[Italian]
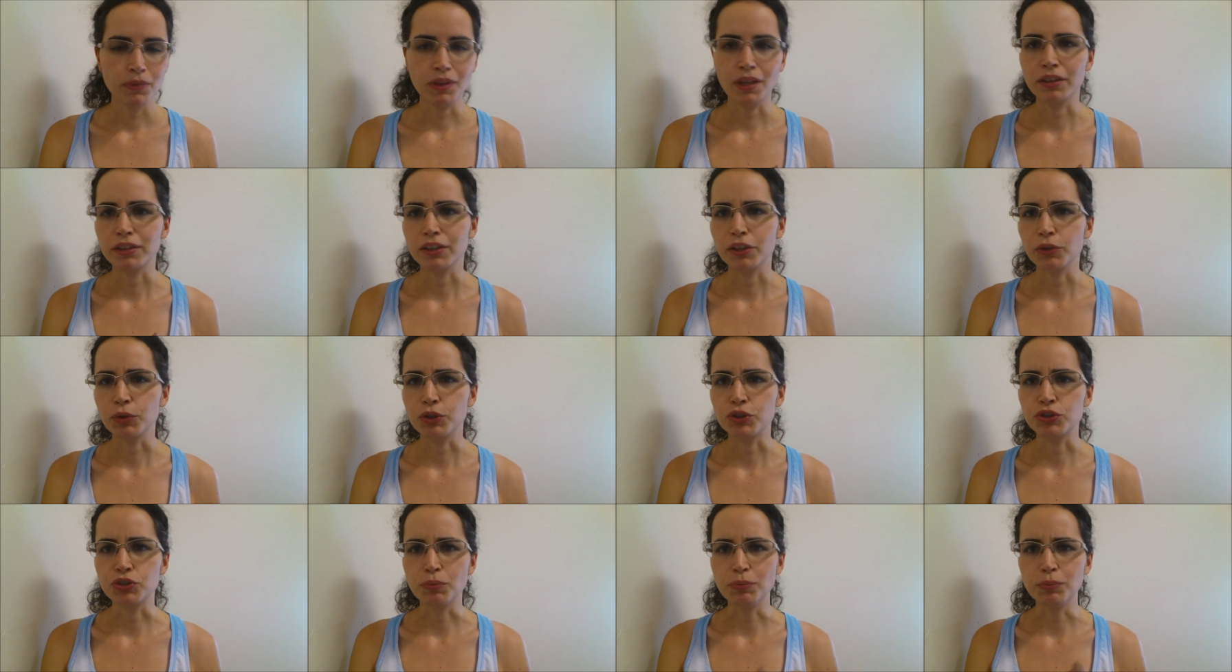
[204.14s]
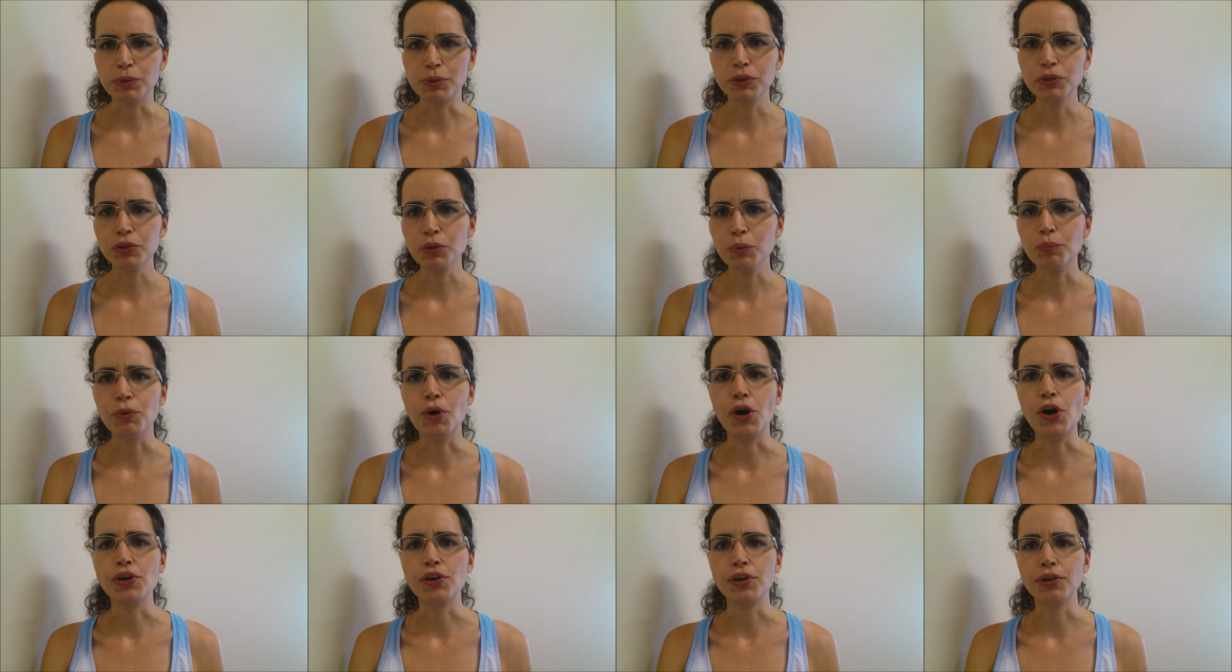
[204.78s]
Anche questo è molto
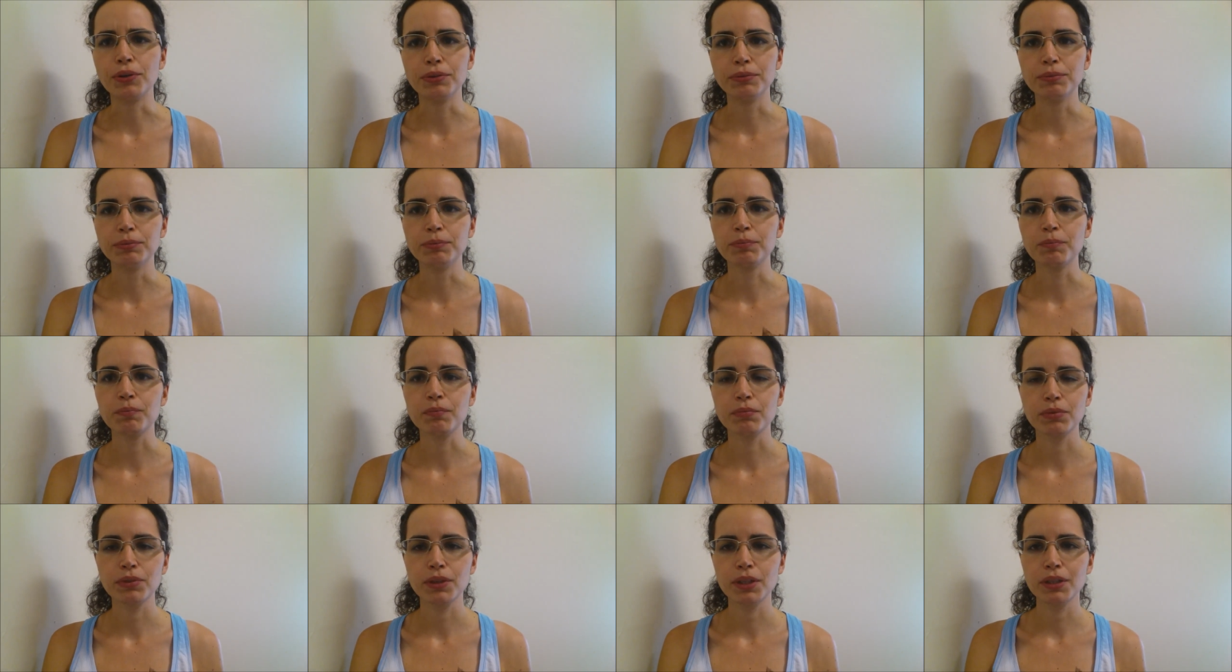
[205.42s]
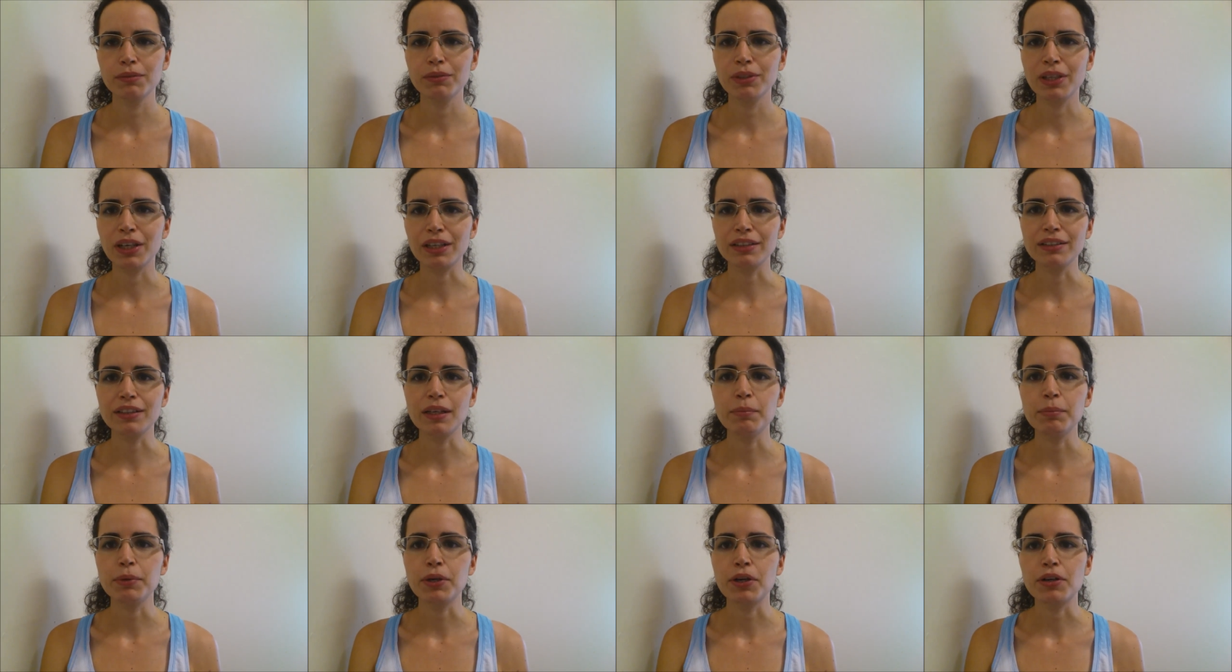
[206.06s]
buono, in
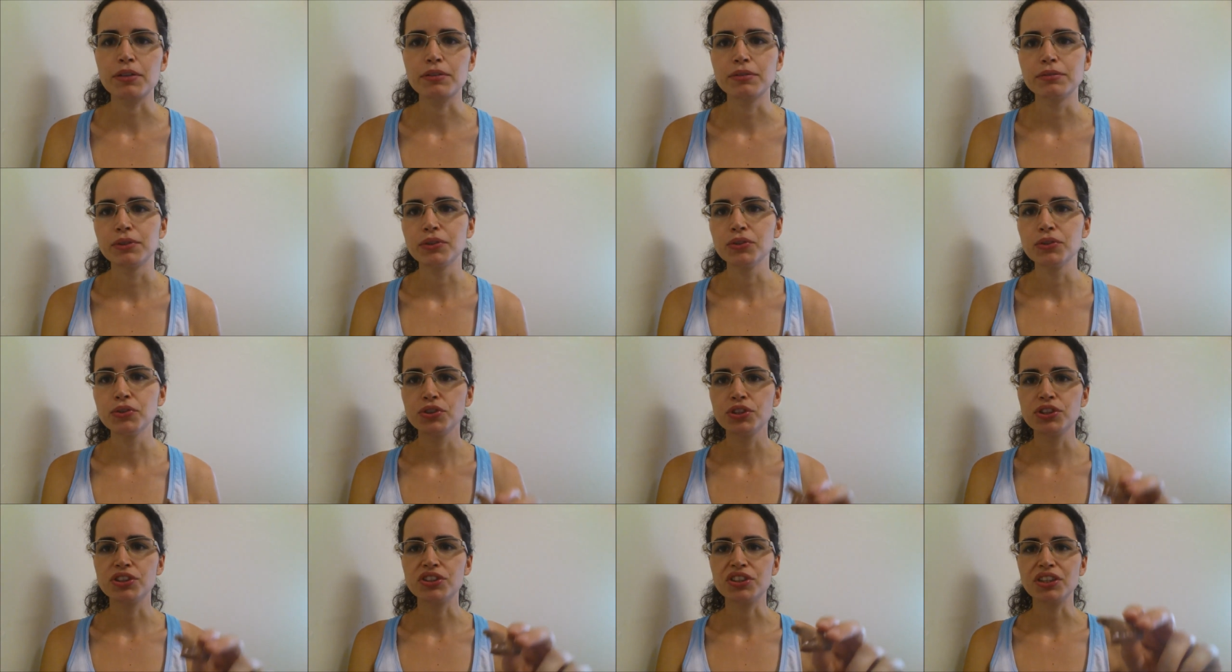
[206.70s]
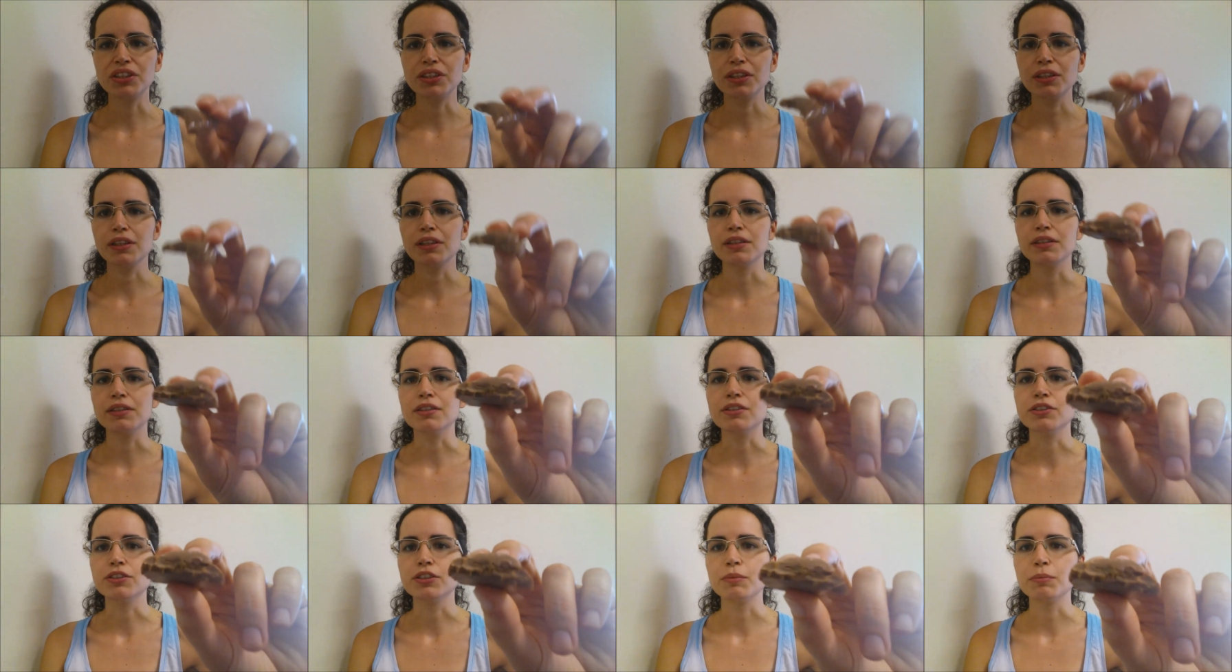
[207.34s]
realtà però non si sente
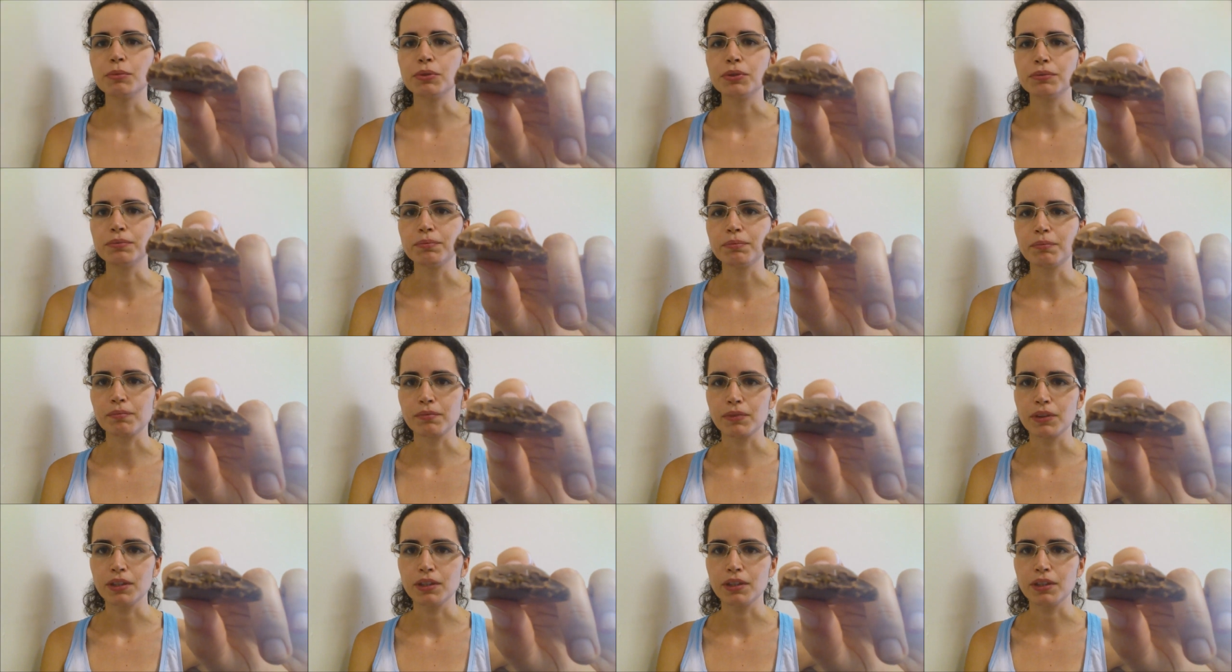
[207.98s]
tantissimo